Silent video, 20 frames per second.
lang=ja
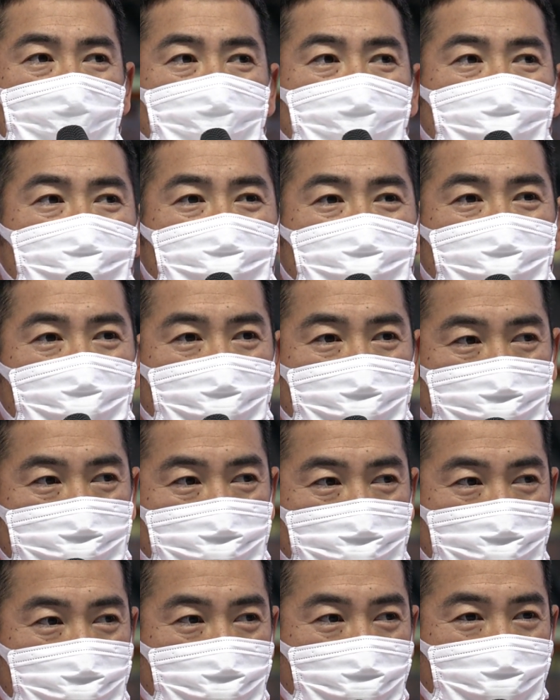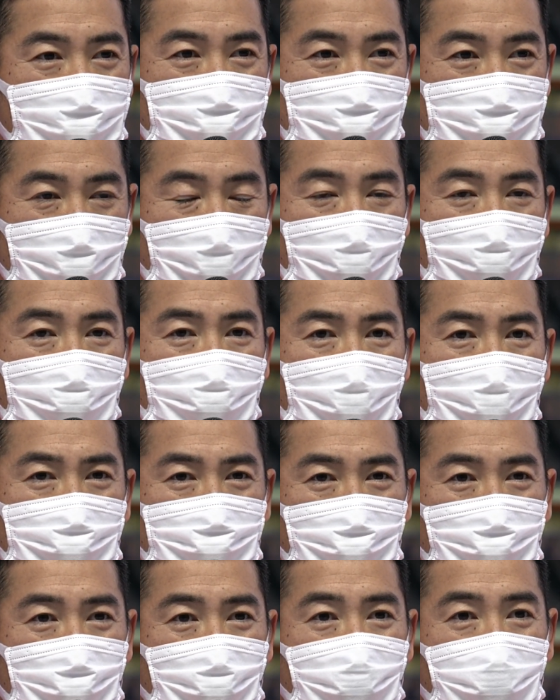えー、そうですねあ
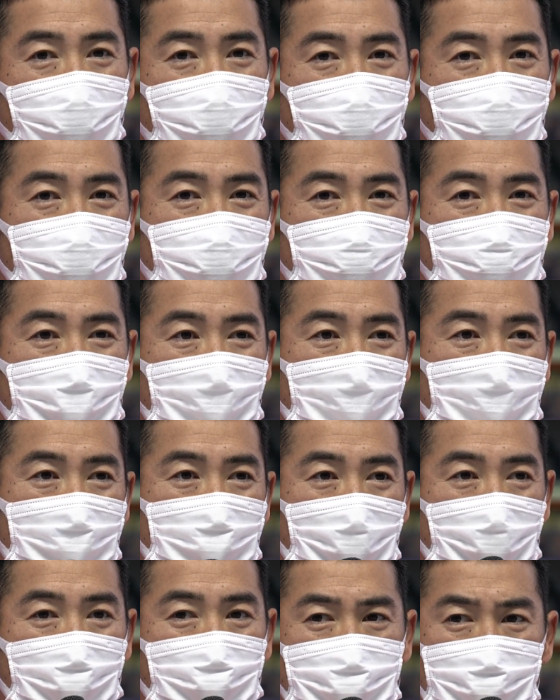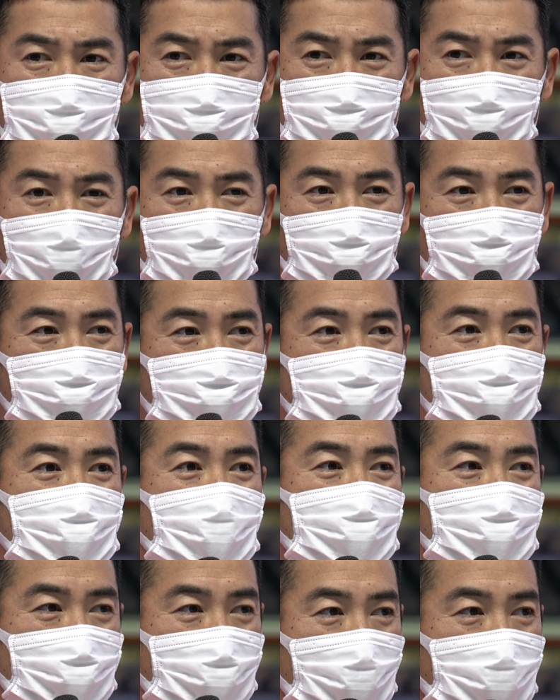の、まあ、山崎君結構踏んで
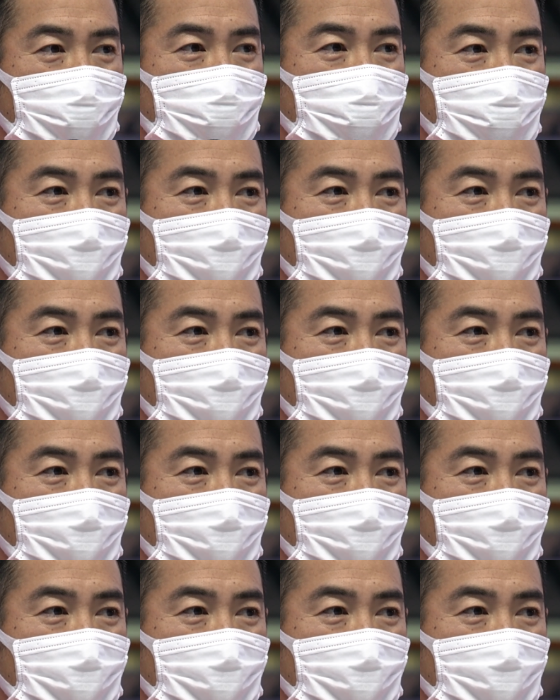たんで、